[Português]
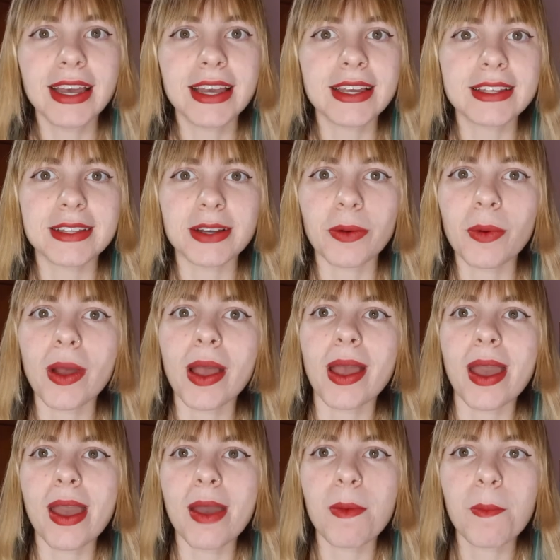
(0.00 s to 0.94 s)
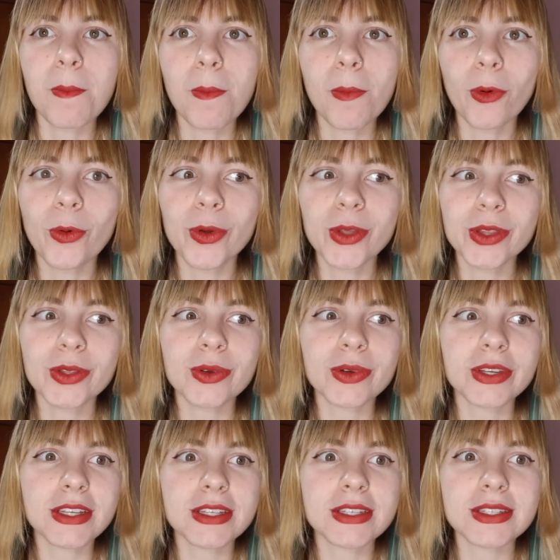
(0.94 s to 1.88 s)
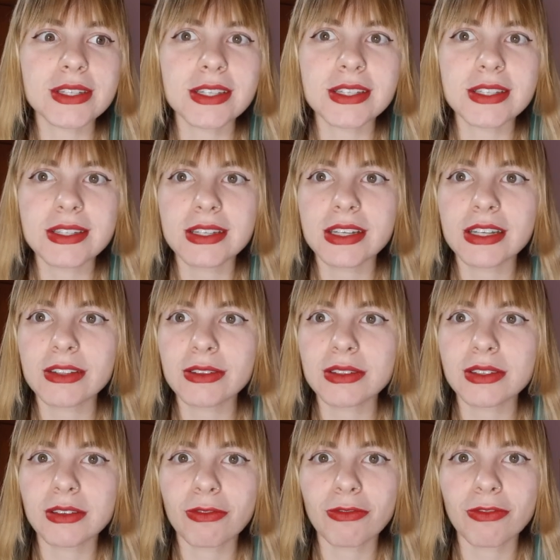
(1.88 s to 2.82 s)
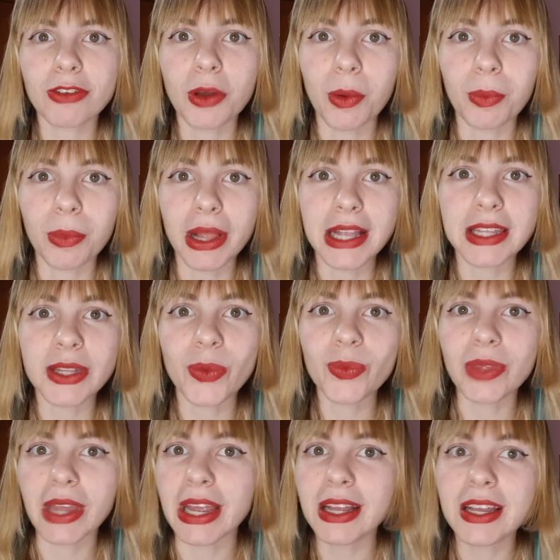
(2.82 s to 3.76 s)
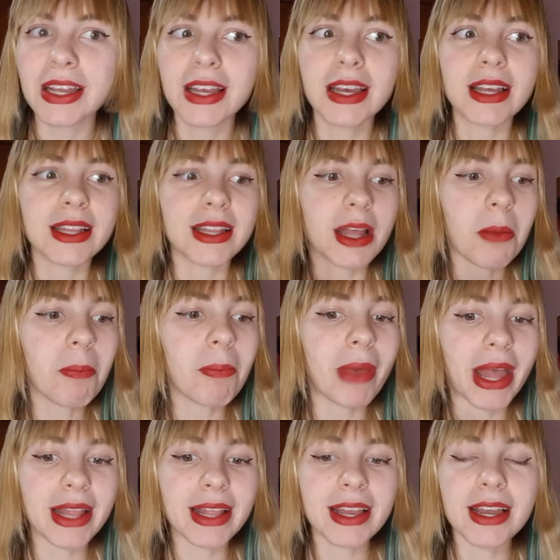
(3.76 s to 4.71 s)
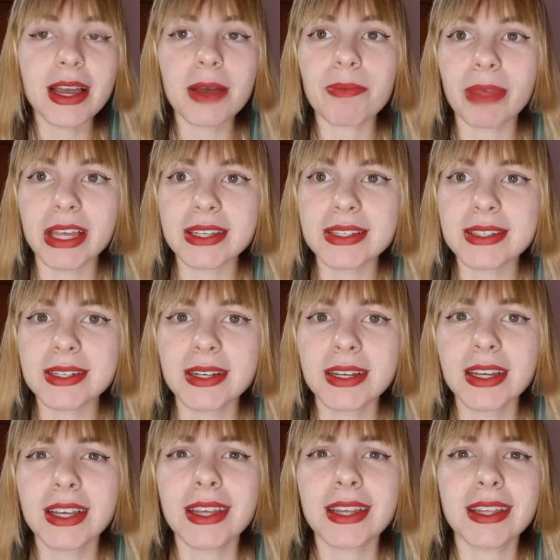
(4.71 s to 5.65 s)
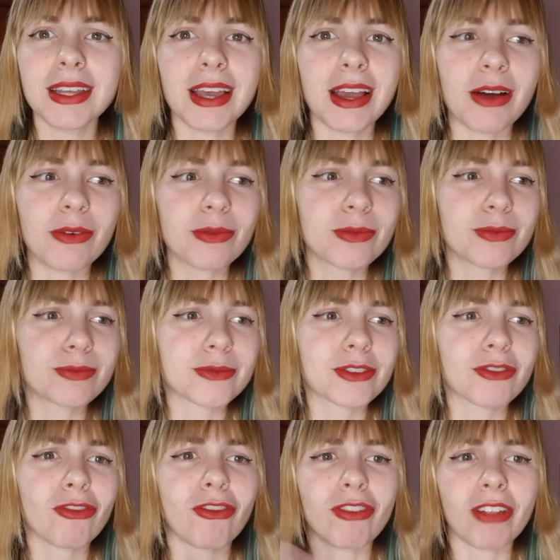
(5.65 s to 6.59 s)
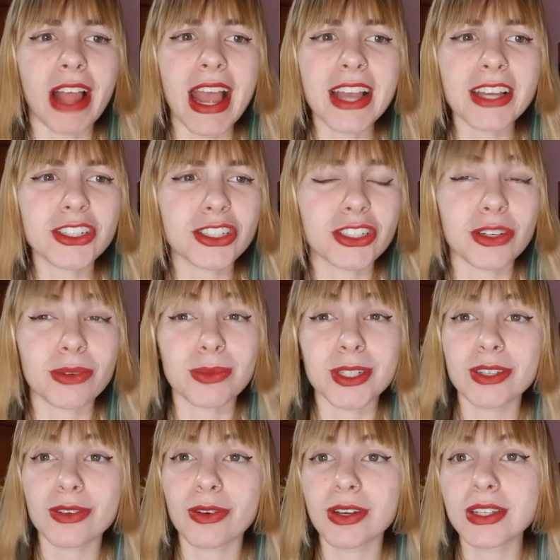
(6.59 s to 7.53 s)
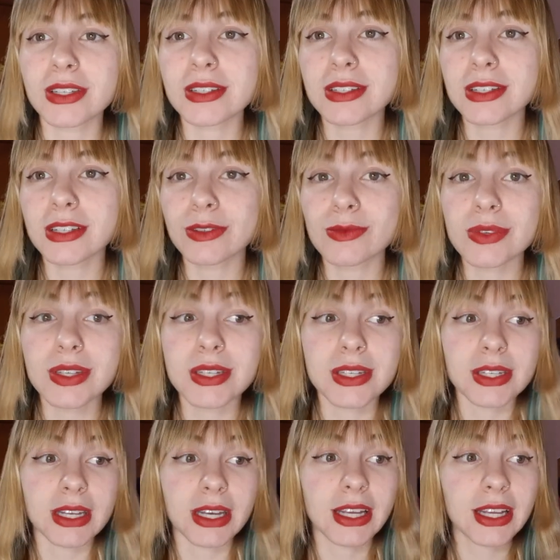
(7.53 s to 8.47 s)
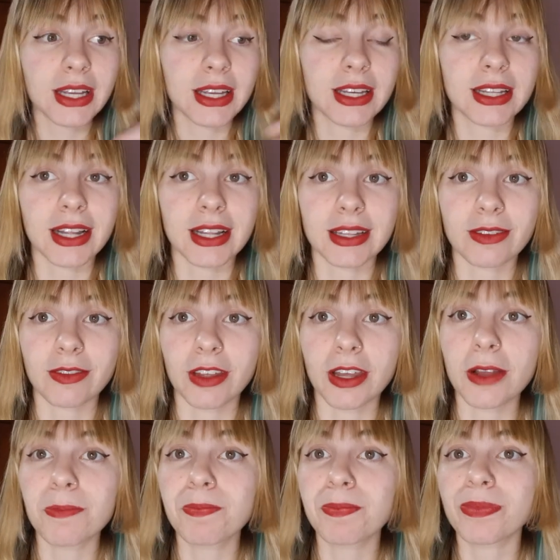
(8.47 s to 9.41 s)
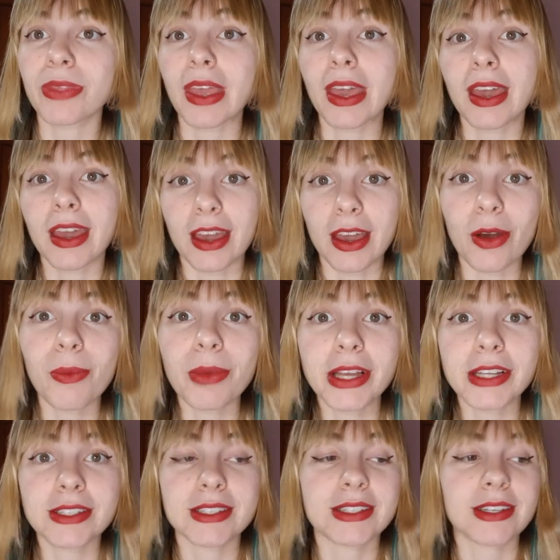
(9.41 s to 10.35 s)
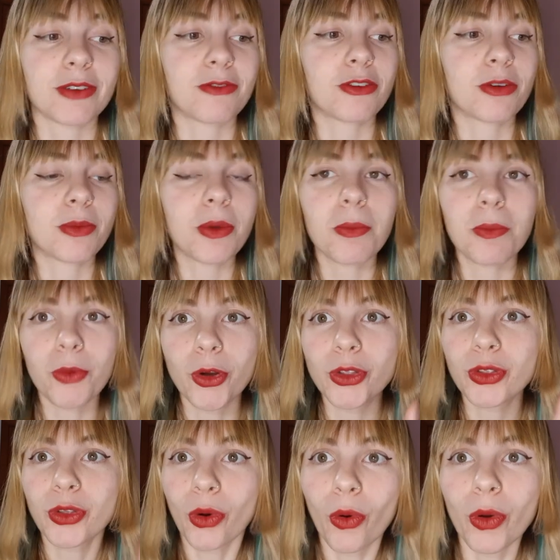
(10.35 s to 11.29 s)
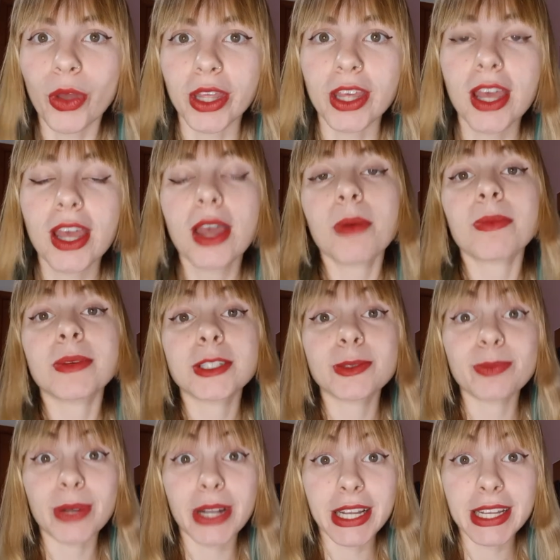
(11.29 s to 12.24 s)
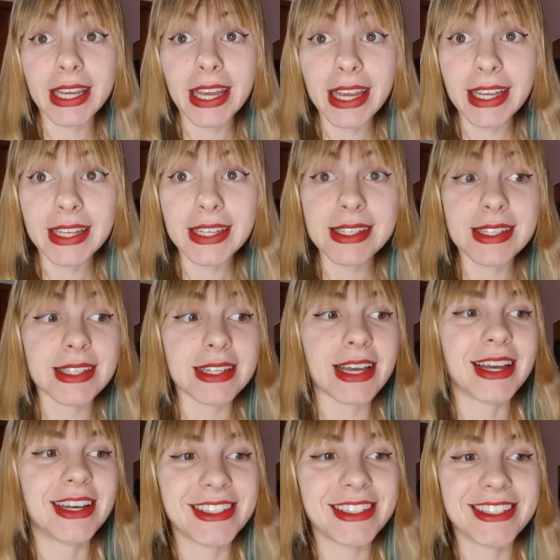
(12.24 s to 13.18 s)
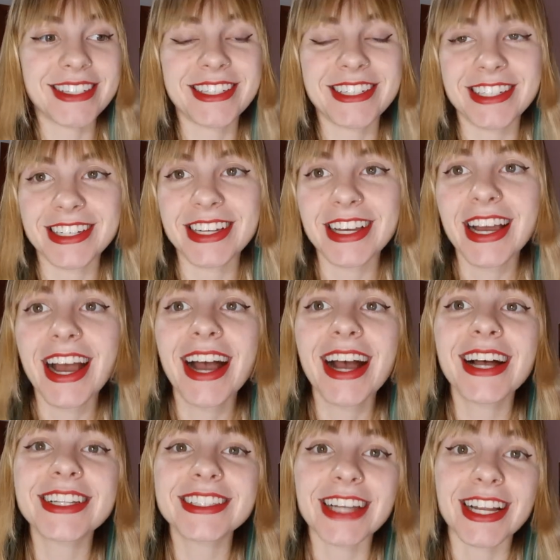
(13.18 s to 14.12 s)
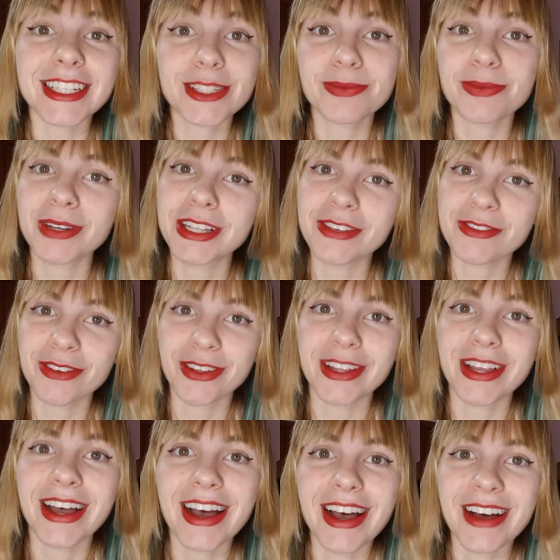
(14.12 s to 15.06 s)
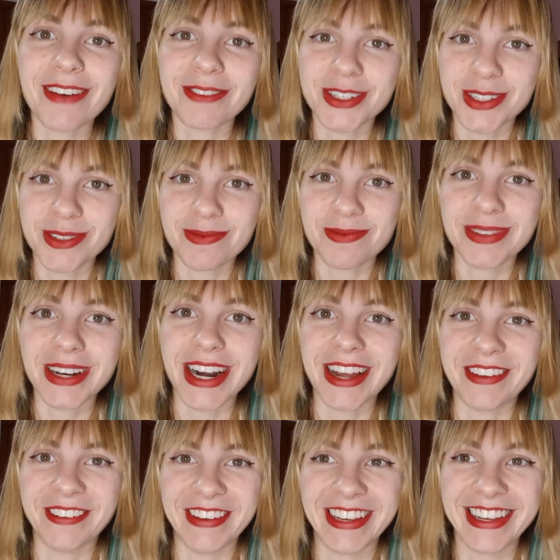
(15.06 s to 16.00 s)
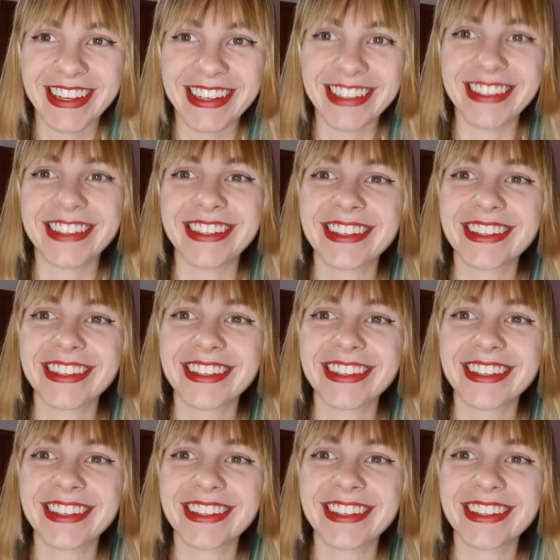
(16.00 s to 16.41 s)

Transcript: Então é muito esquisito esse filme. Ele não tem nem pé nem cabeça e é uns flash, umas coisas assim, um sangue, nada a ver. Realmente, esse é um filme muito ruim, mas para quem quiser assistir, tá disponível na Amazon Prime.